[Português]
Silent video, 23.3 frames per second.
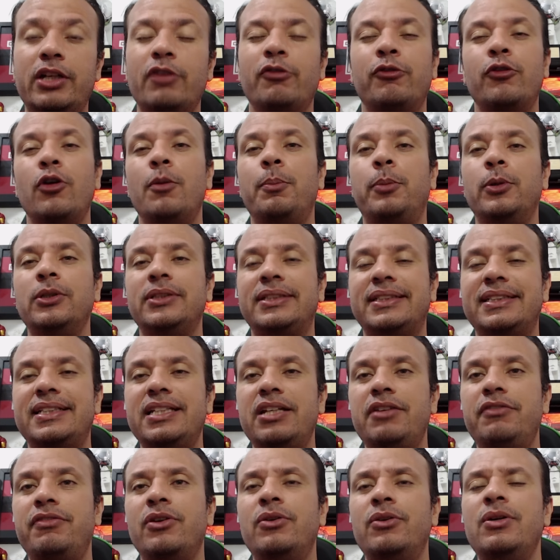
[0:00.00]
que for
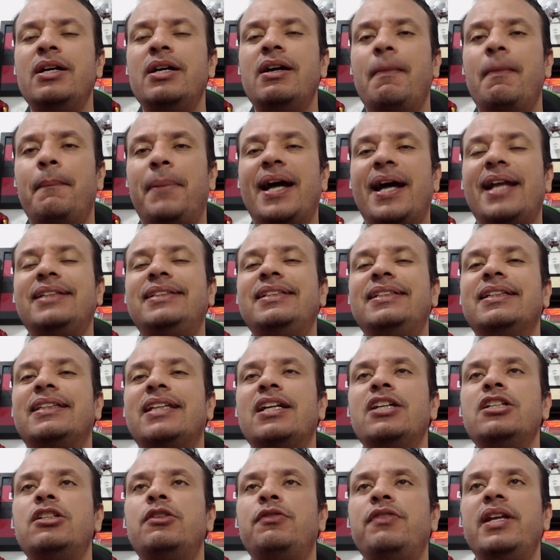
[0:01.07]
possível para se
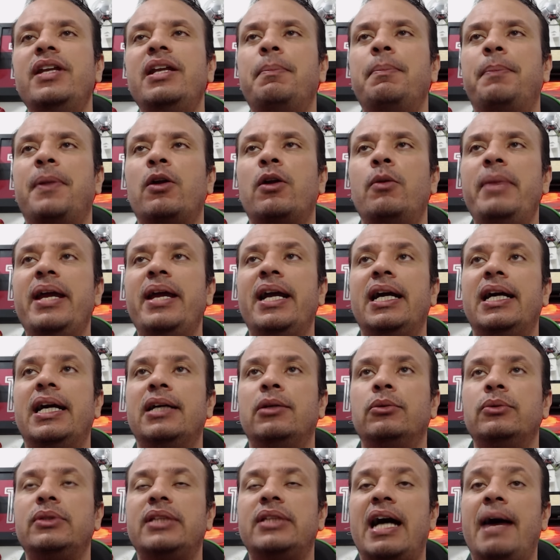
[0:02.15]
transferir para o
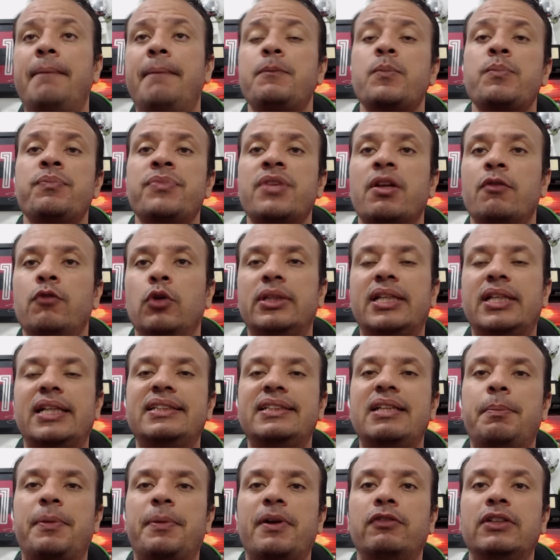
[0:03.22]
Mengão, tá? Vou
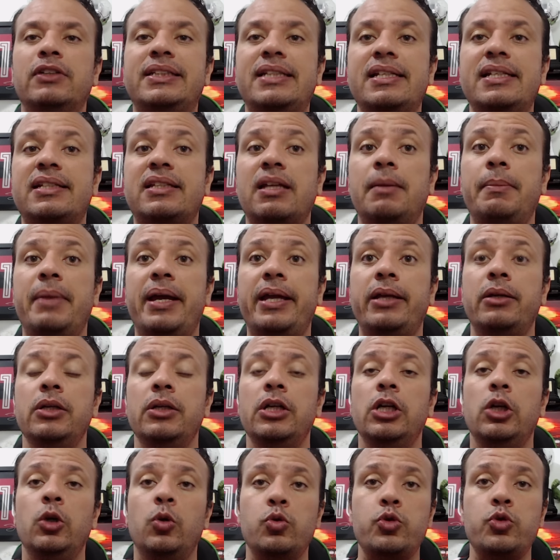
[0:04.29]
trazer para vocês também
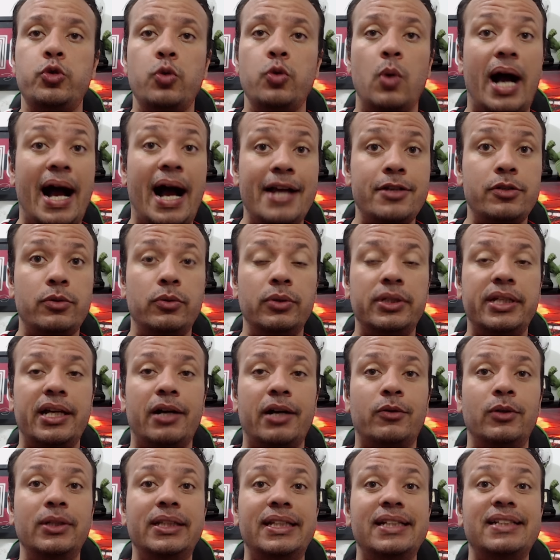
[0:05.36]
um churrasco que
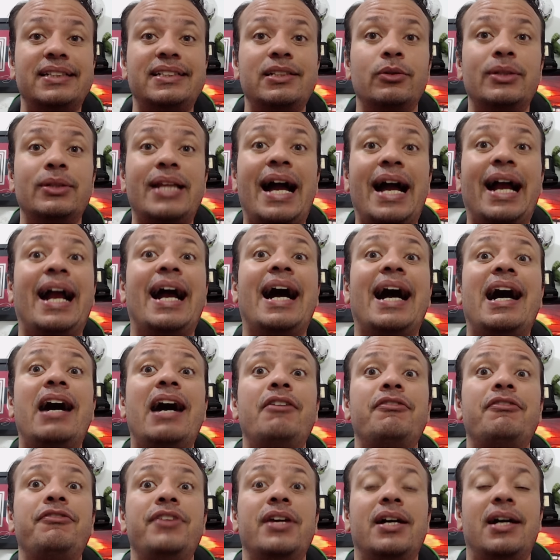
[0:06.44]
aconteceu na
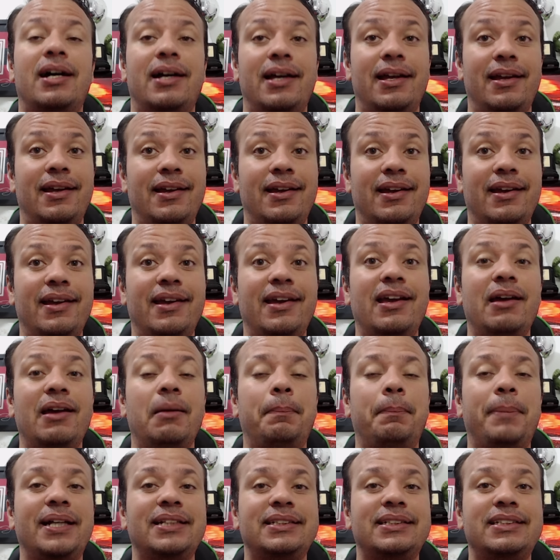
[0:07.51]
Gávea, é,
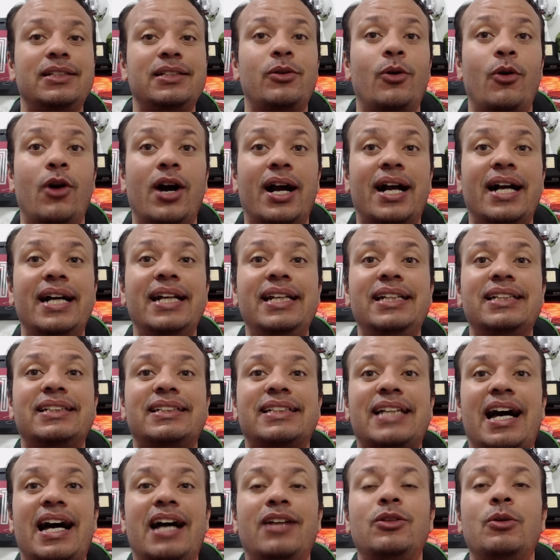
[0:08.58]
parceiro,
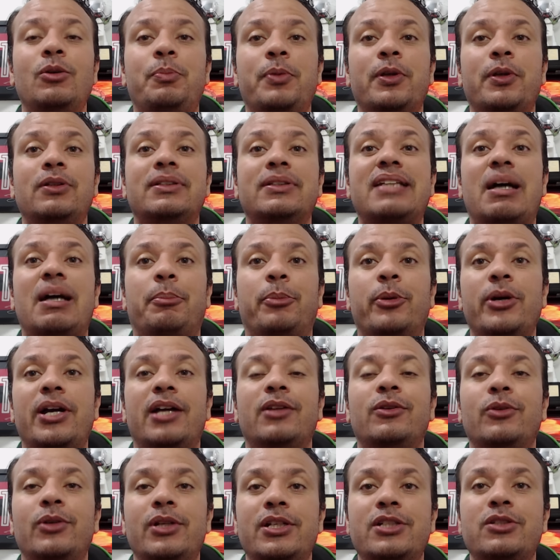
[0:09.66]
organizado pelos
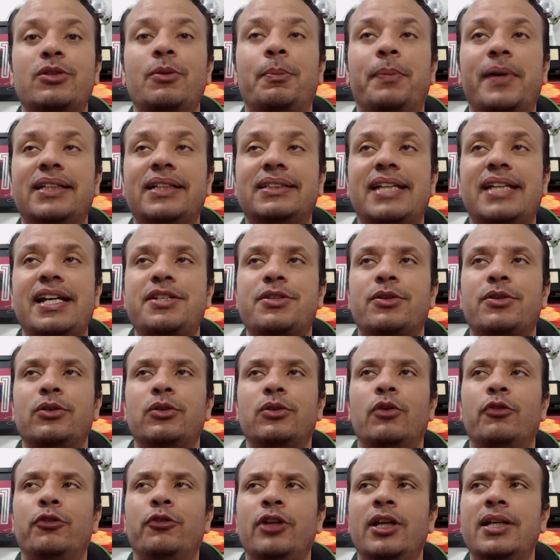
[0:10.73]
apoiadores do presidente
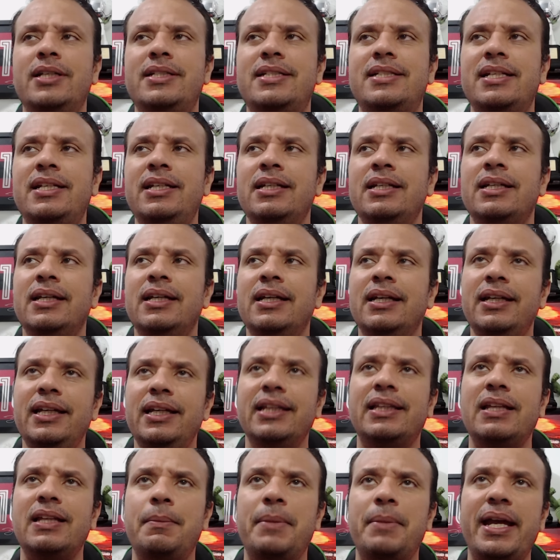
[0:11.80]
Rodolfo Landim e
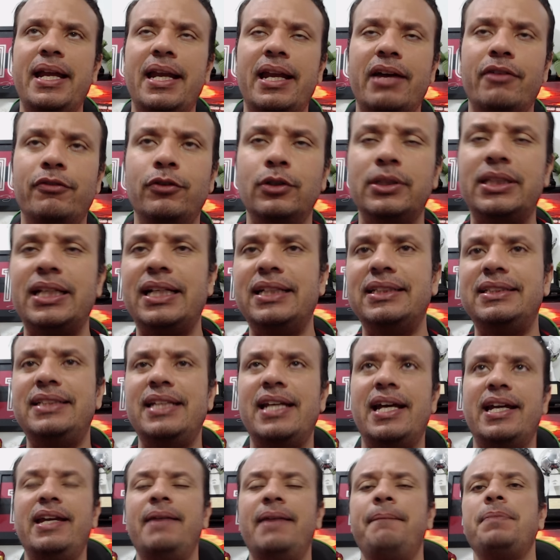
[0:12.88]
também, né, vou trazer
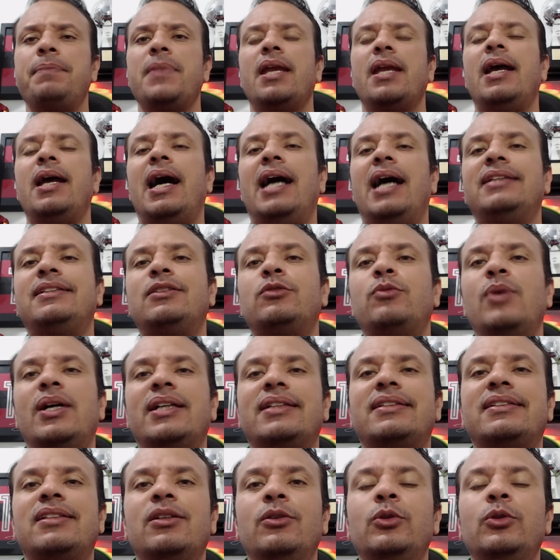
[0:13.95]
aí a
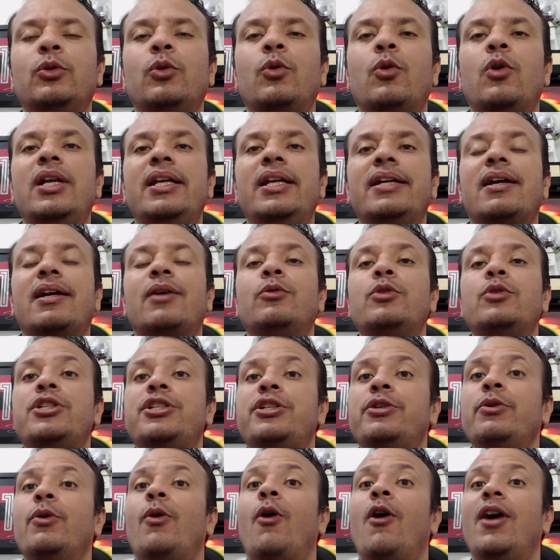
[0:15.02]
situação do goleiro
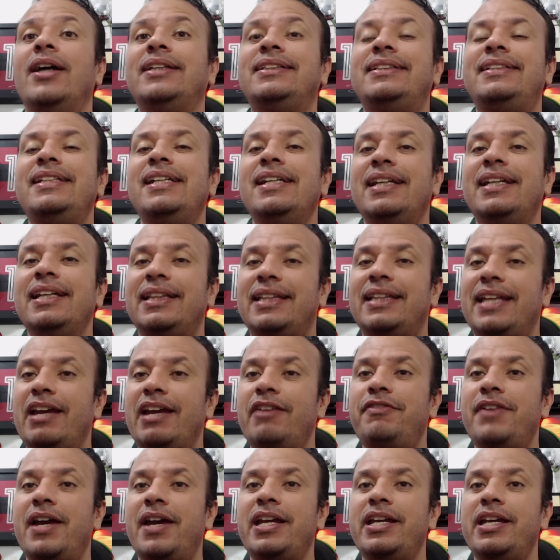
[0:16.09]
Agostinho Rossi, que
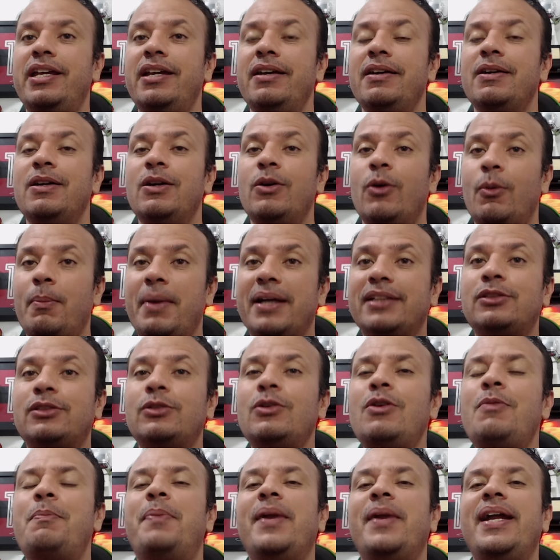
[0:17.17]
teve aí uma
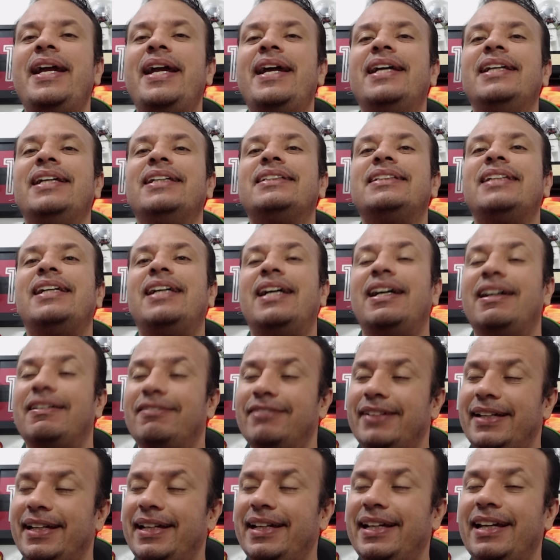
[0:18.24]
surpresa.
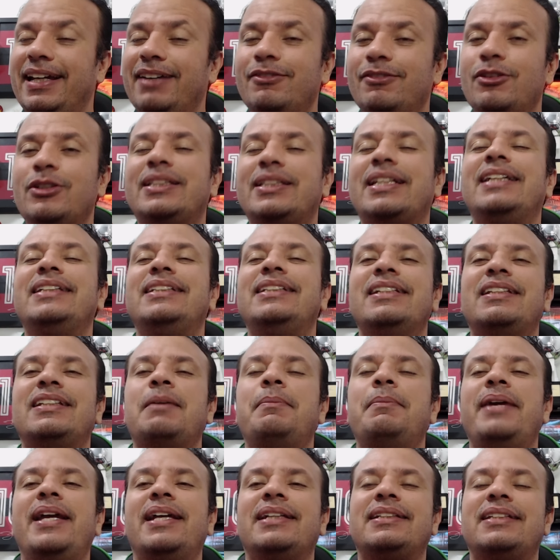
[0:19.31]
É, vou trazer
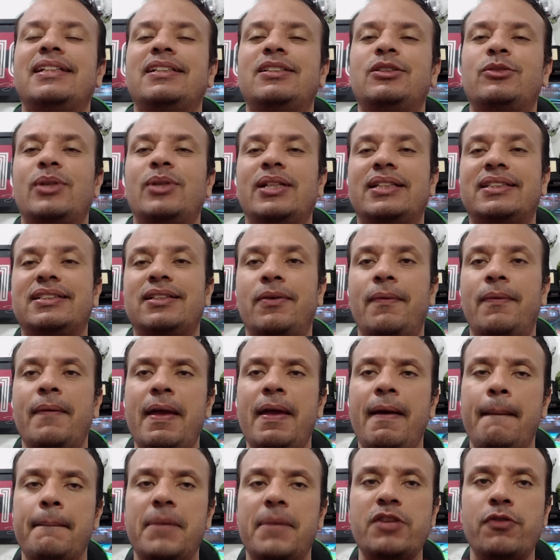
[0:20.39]
também essa situação.
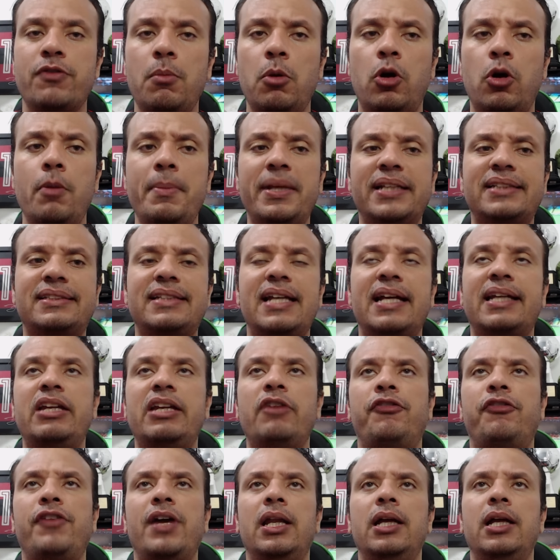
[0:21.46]
Mas vamos começar aqui
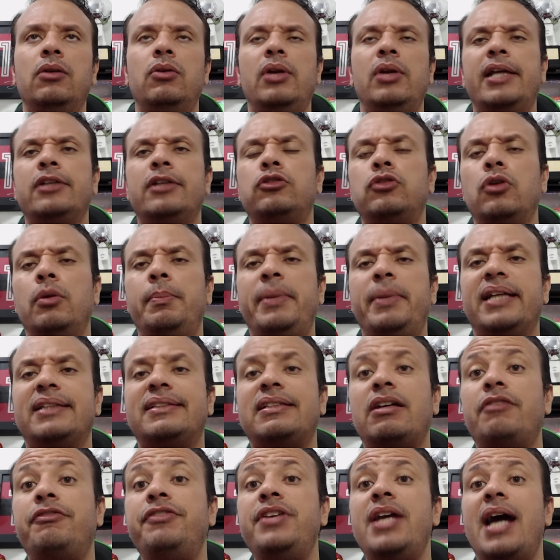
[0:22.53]
falando, né, sobre
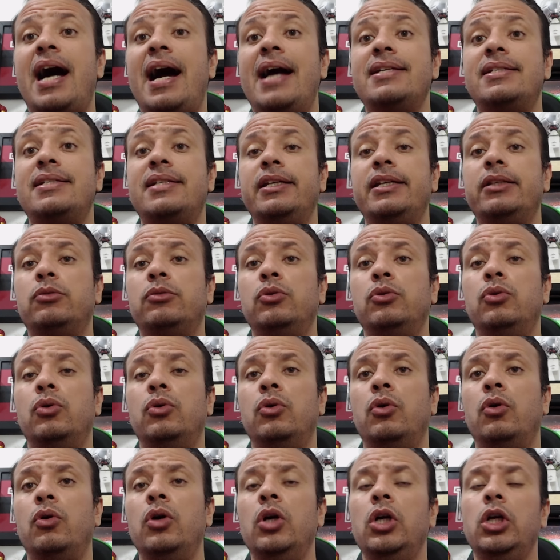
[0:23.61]
essa viagem
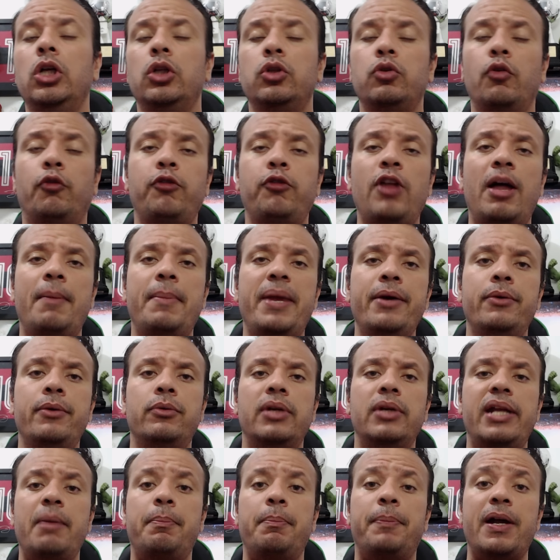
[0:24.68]
do, do Flamengo,
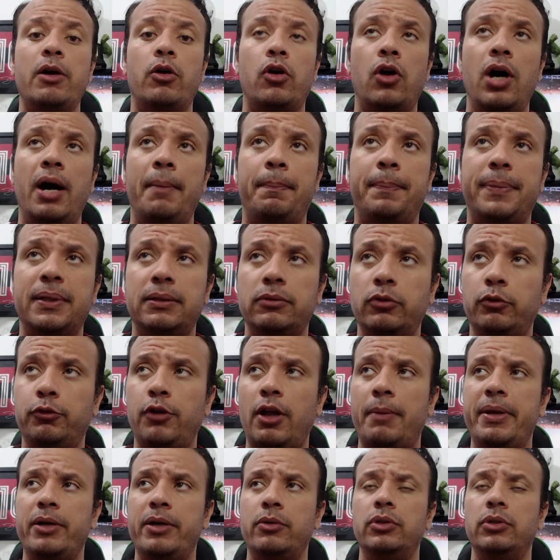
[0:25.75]
né, para a Europa. O
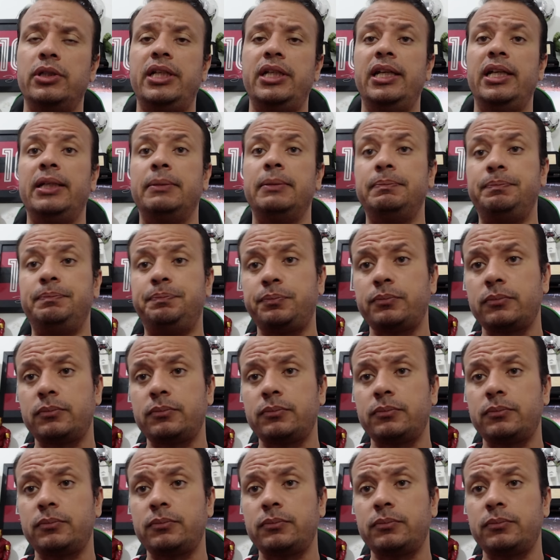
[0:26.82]
Flamengo que